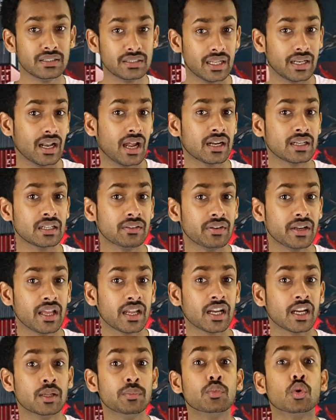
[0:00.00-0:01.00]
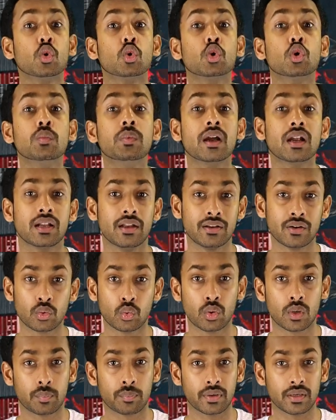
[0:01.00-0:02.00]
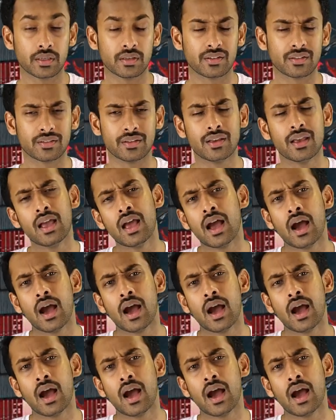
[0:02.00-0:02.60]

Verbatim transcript: இந்த நான்கு விடயங்களும் உருவுகள் என்று கூறப்படுகின்றது